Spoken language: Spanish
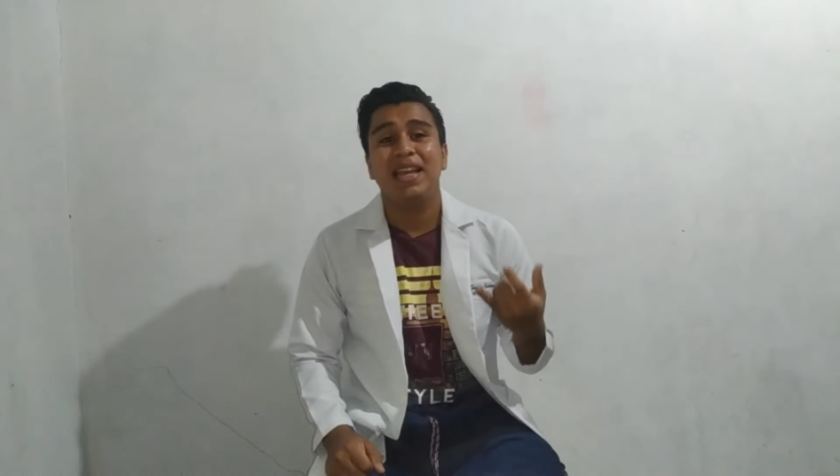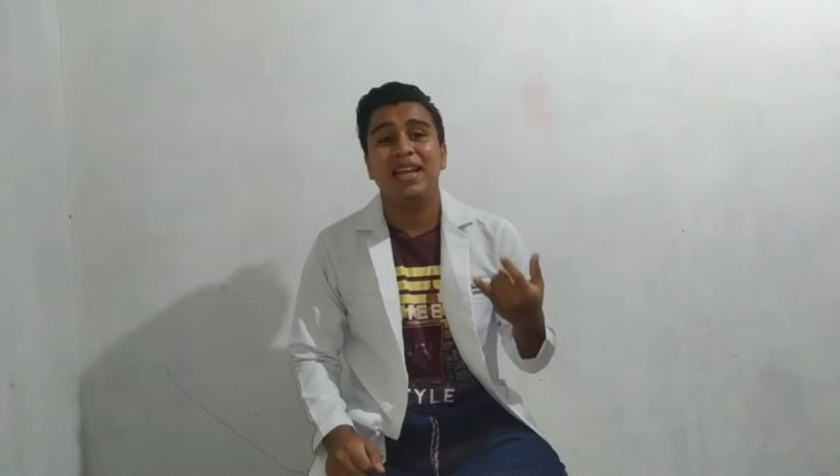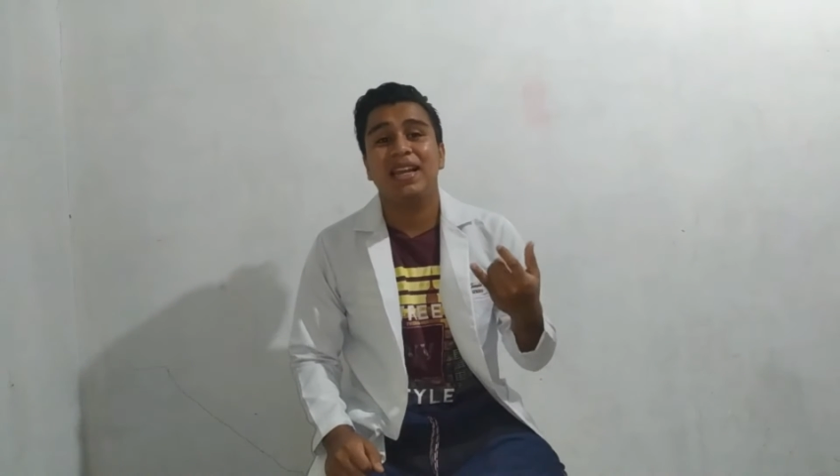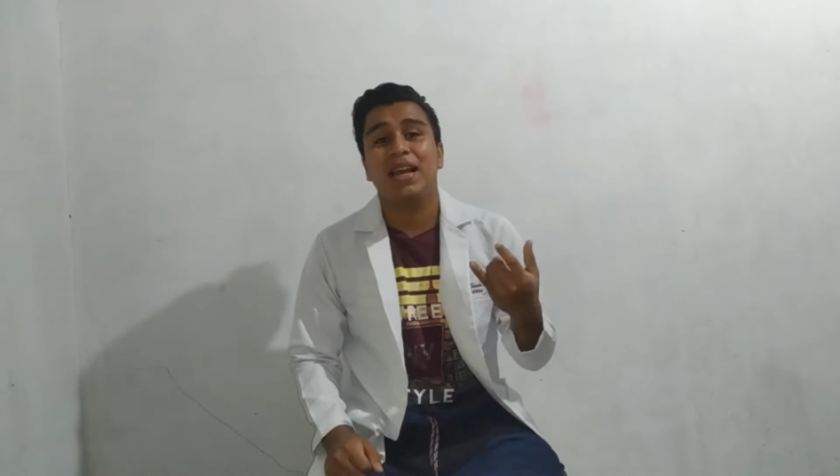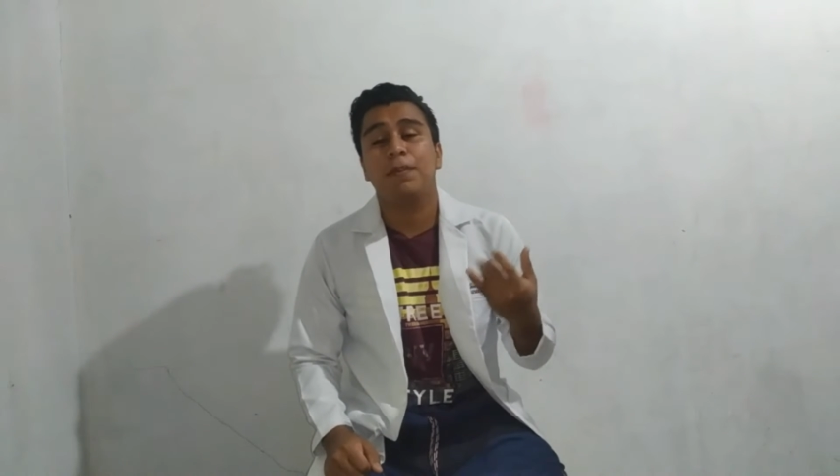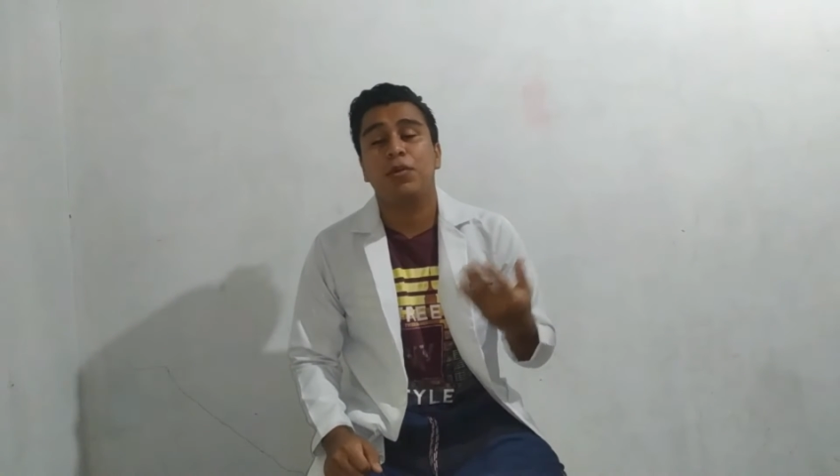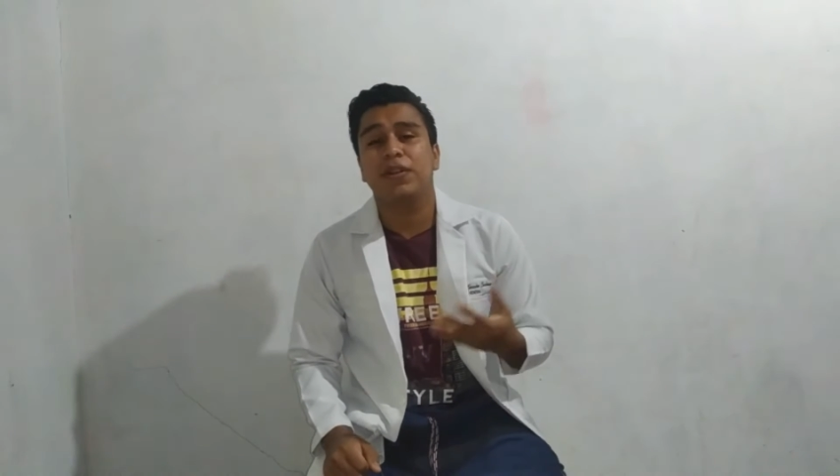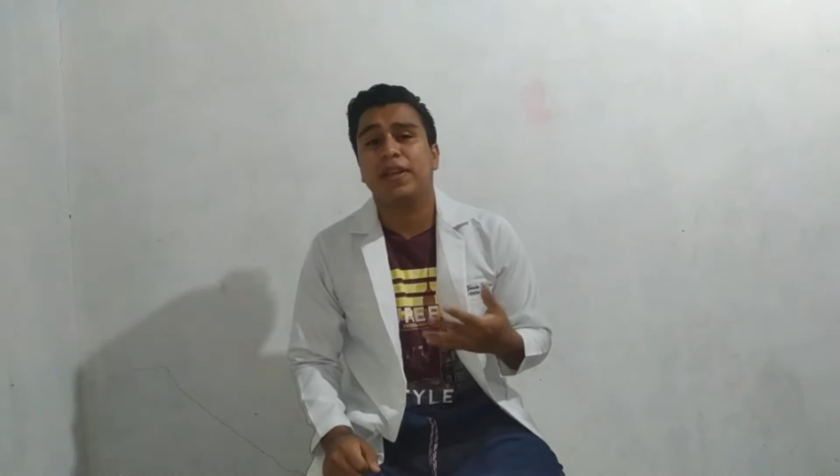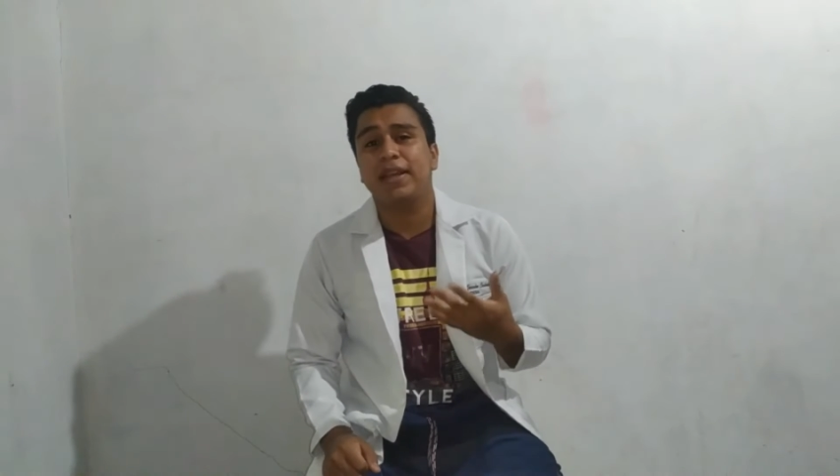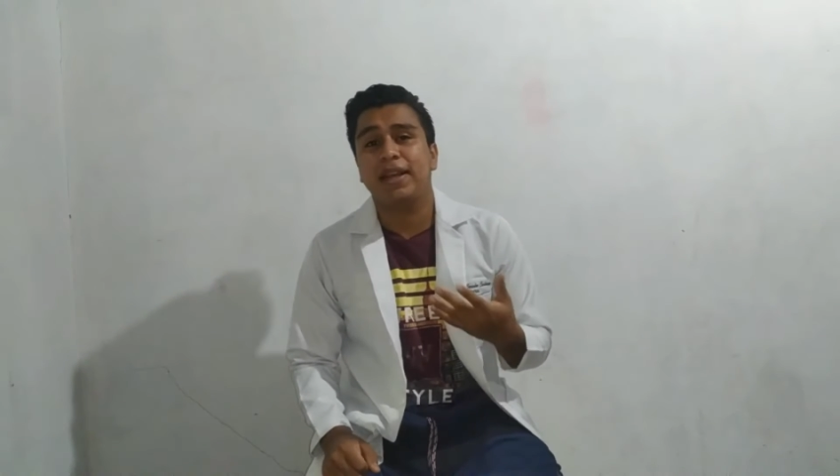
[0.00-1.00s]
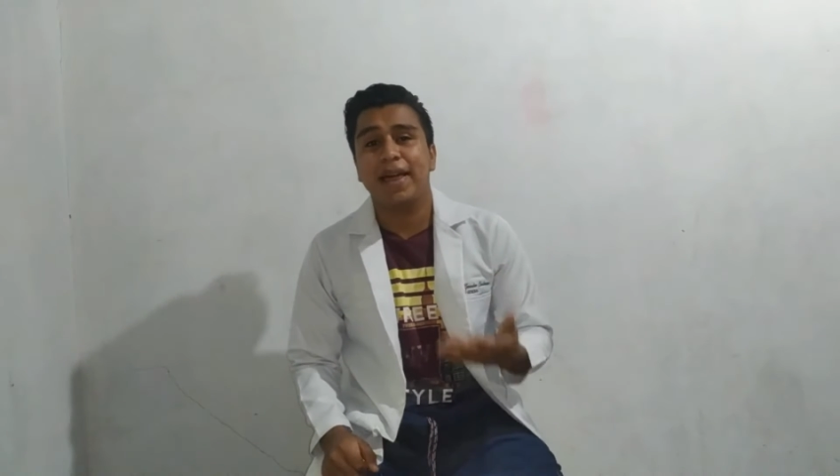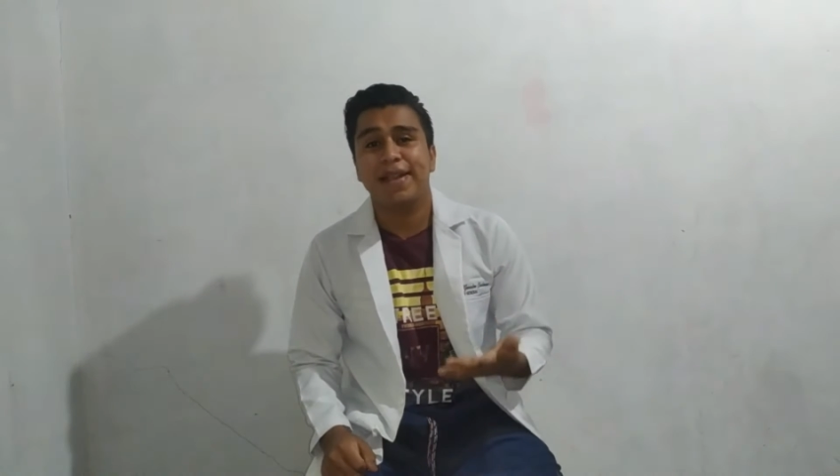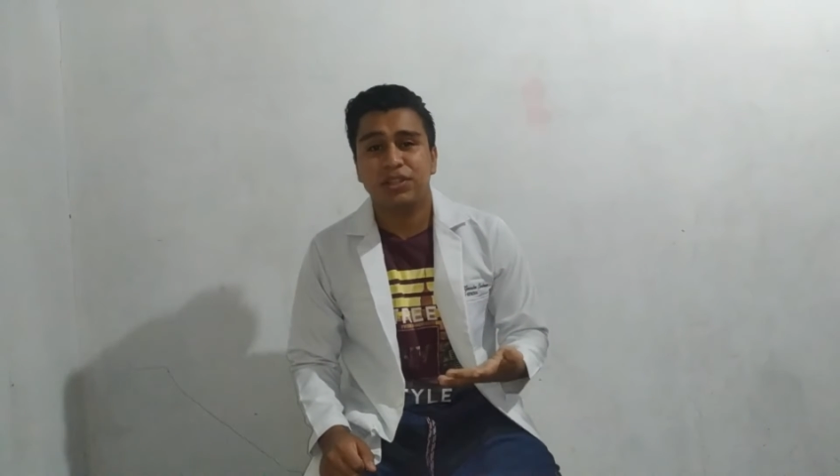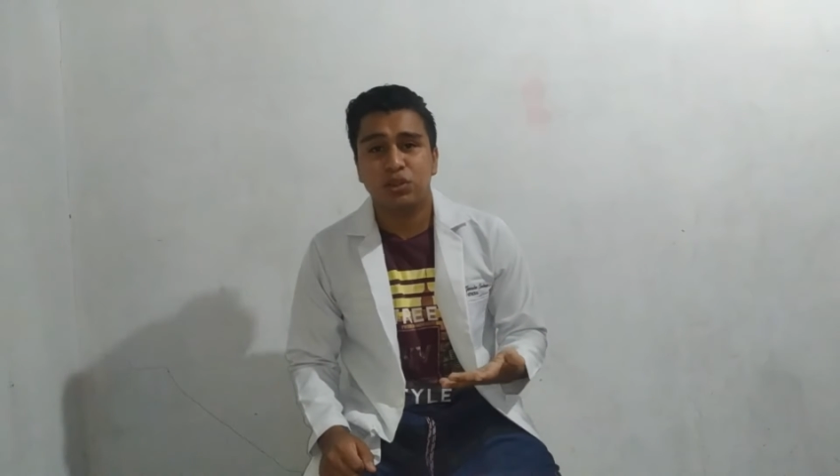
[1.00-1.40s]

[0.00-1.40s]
y las proteínas del